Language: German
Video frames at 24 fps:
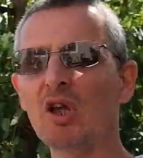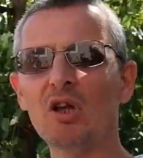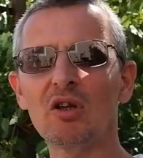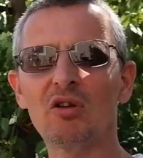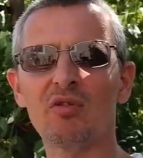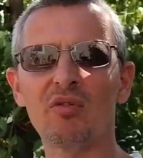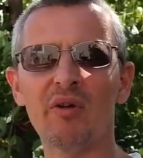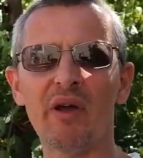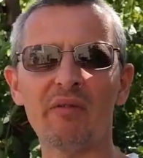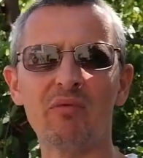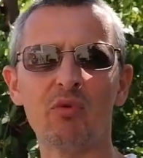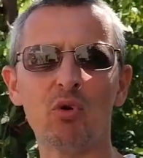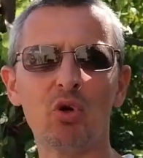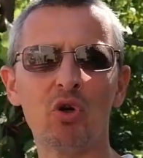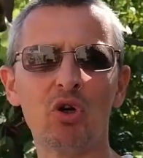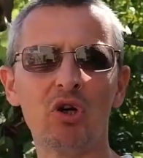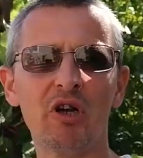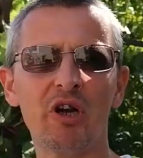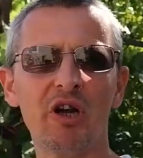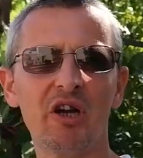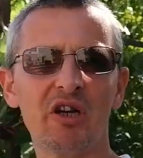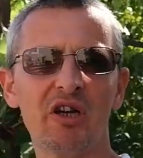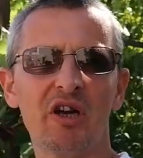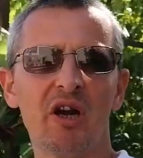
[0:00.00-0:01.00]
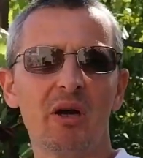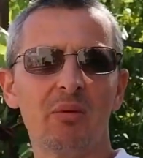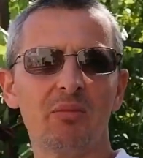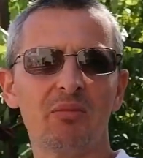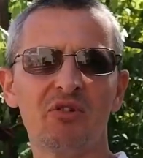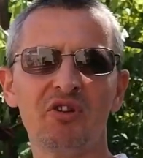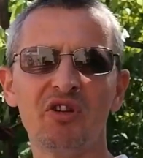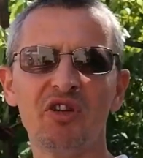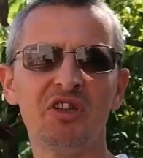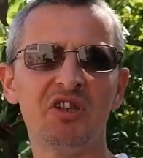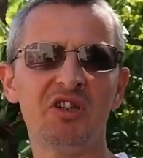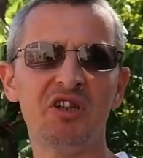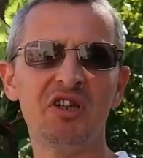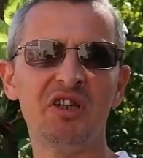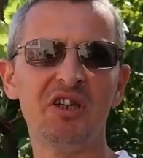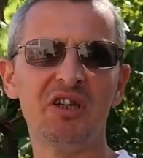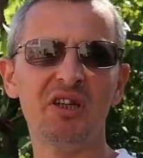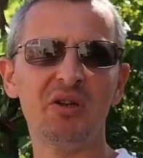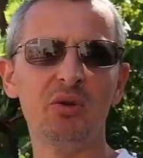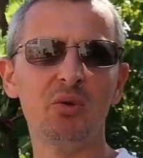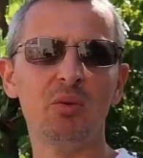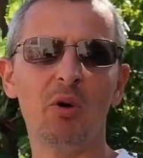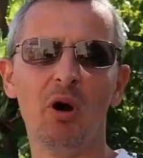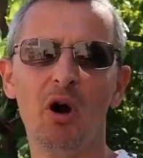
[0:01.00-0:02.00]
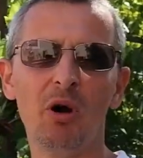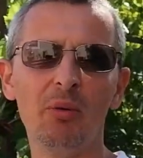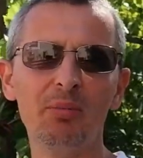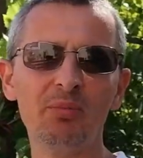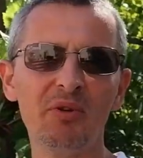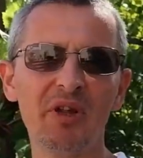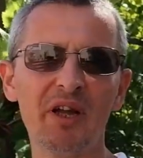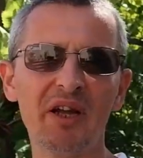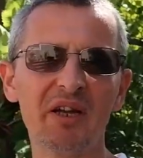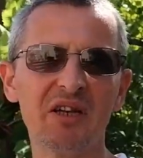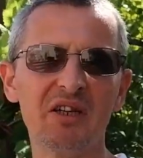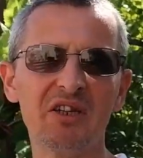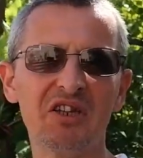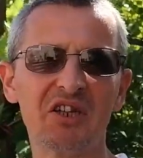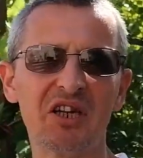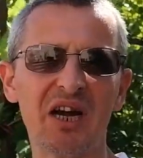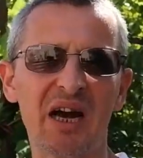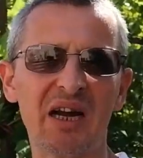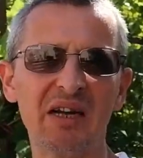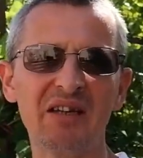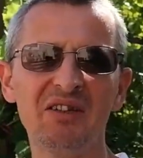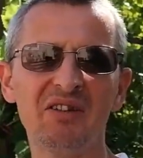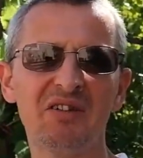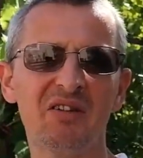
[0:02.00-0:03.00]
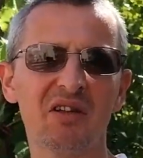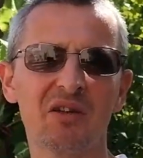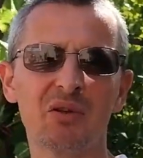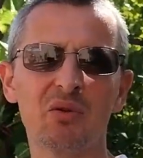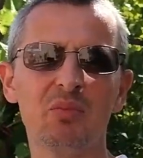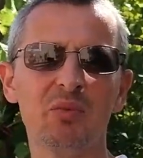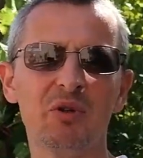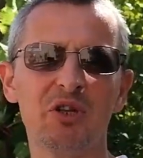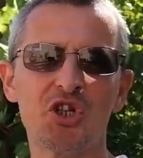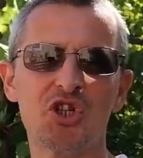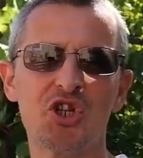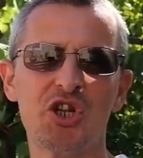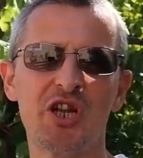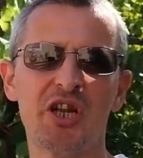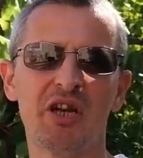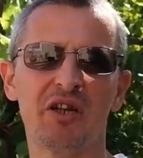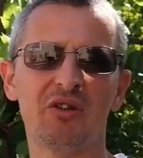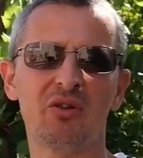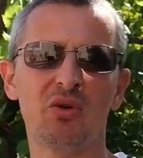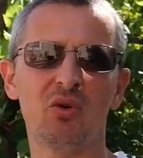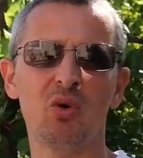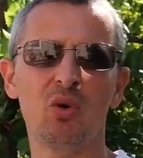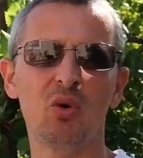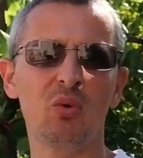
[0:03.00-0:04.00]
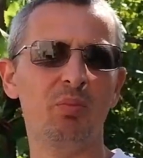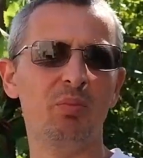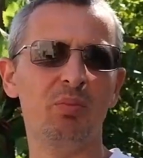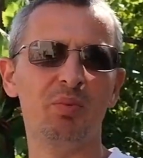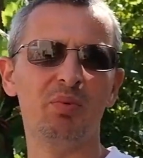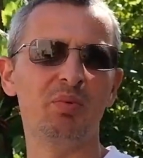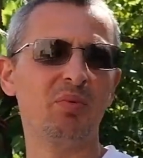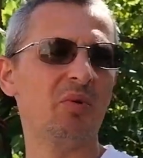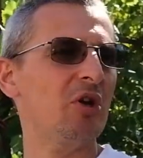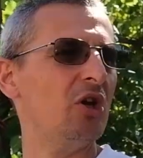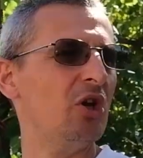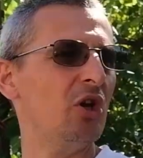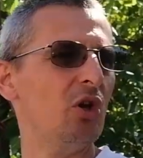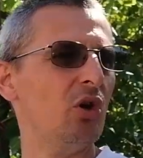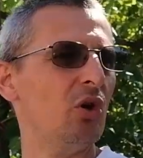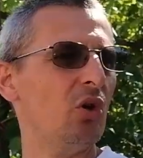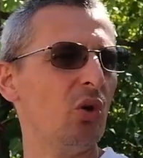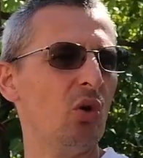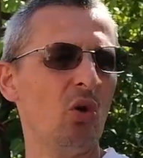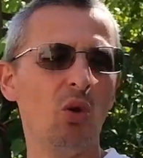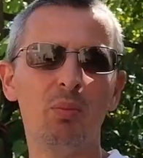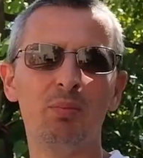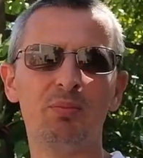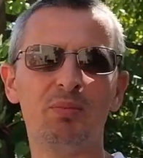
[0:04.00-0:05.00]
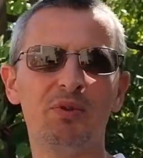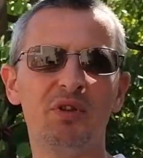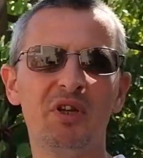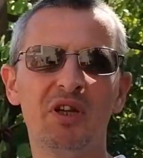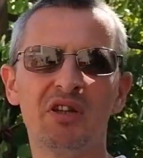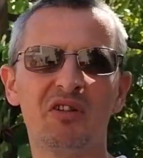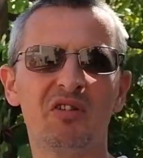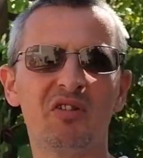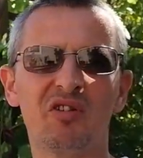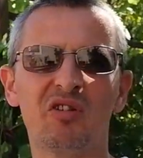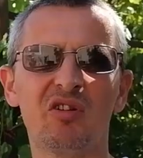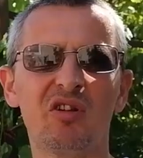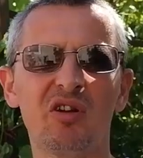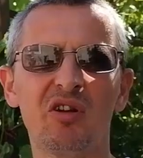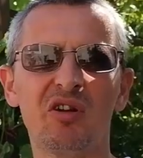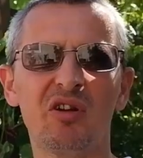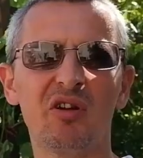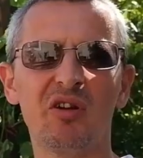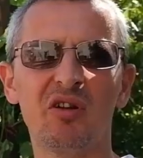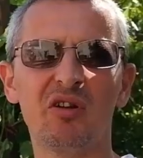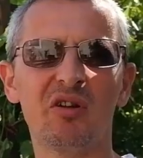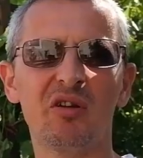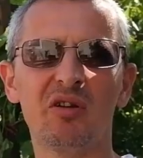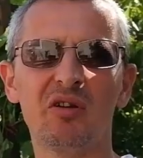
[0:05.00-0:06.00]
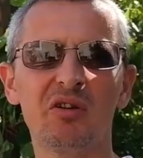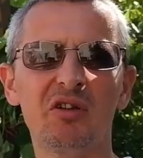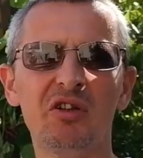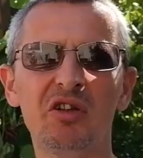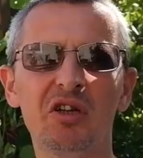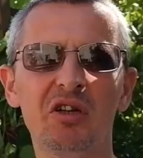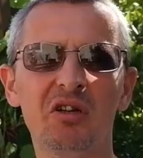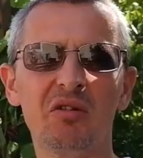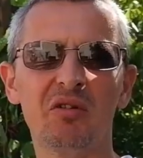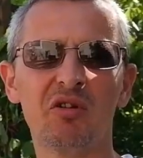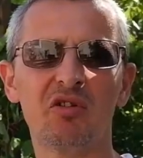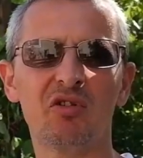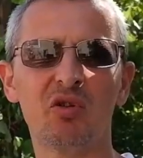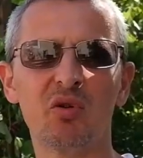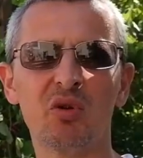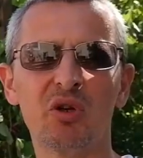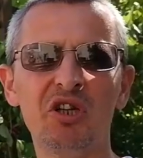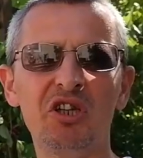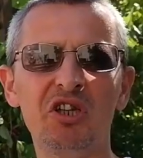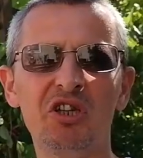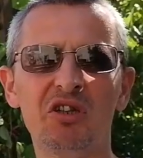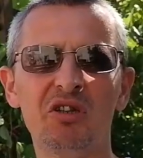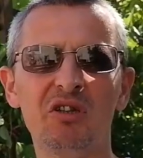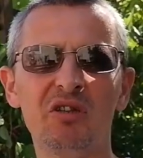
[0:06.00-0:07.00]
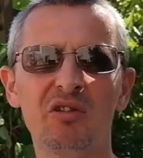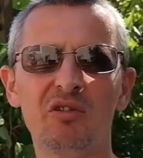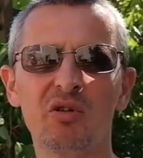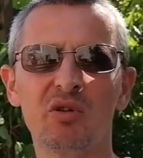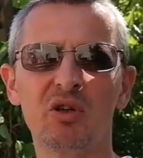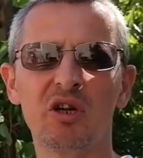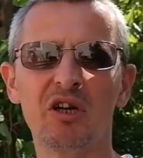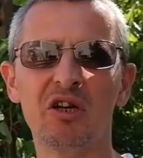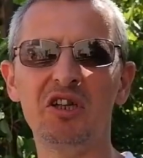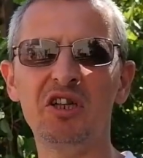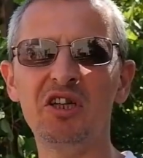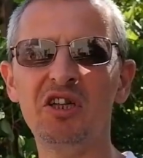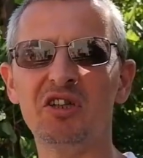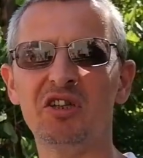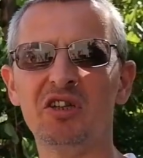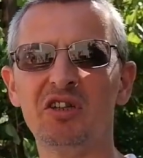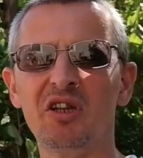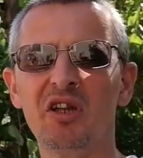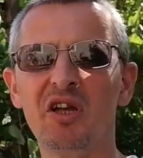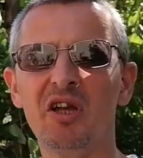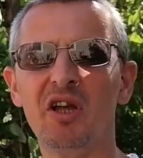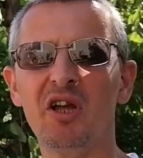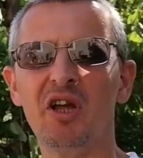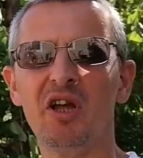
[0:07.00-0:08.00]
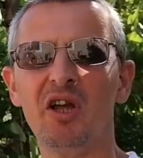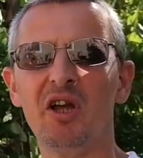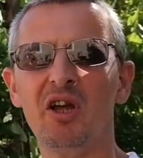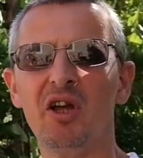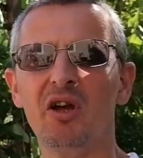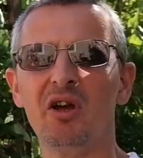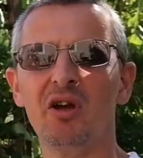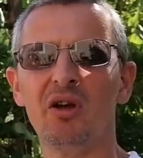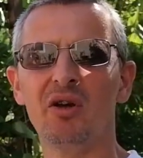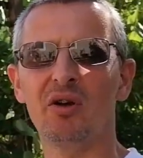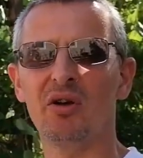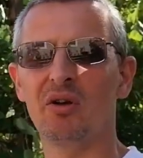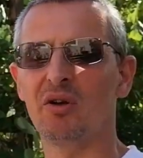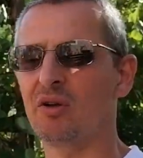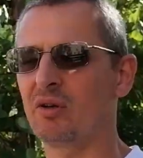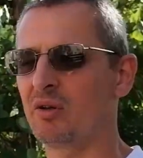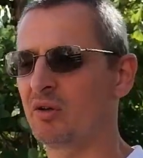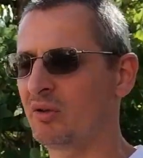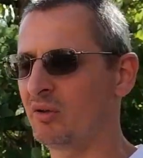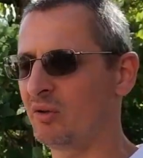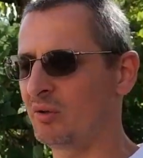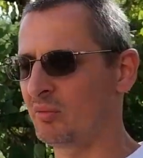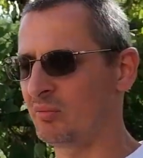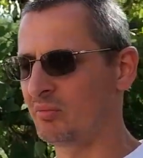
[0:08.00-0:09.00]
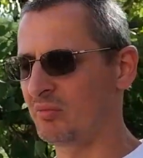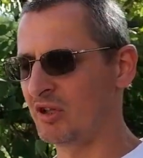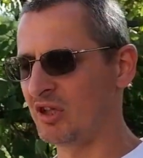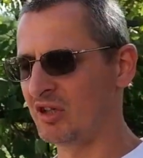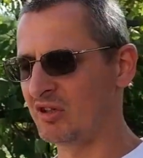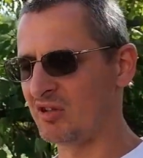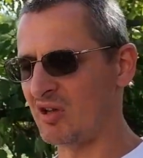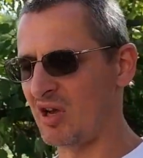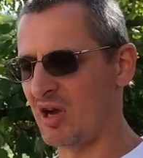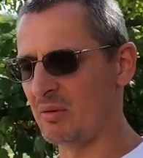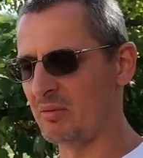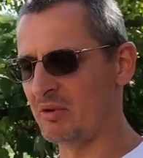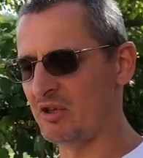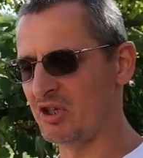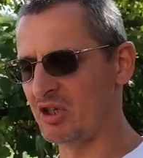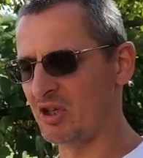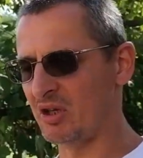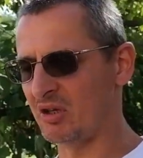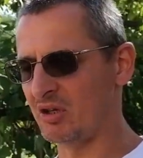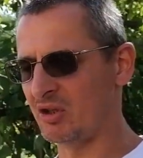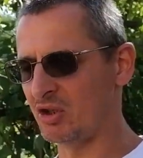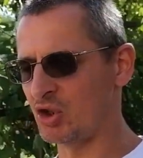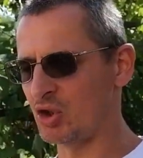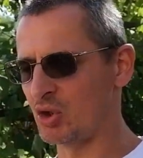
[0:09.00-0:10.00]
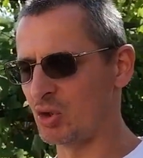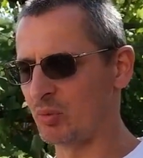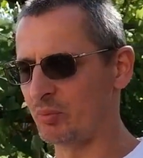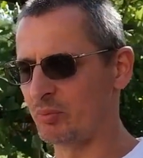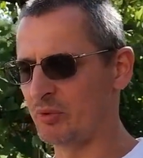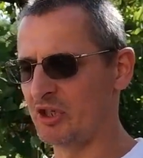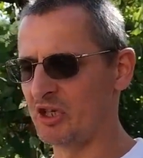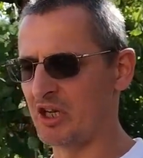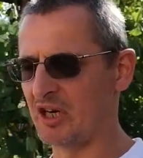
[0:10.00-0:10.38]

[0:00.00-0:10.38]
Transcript: zwei Wochen lang haben sich die überhaupt eigentlich gar nicht darum geschert, ob ob jetzt äh, irgendwas zu richten ist oder nicht. Äh, jetzt habe ich äh, schon mit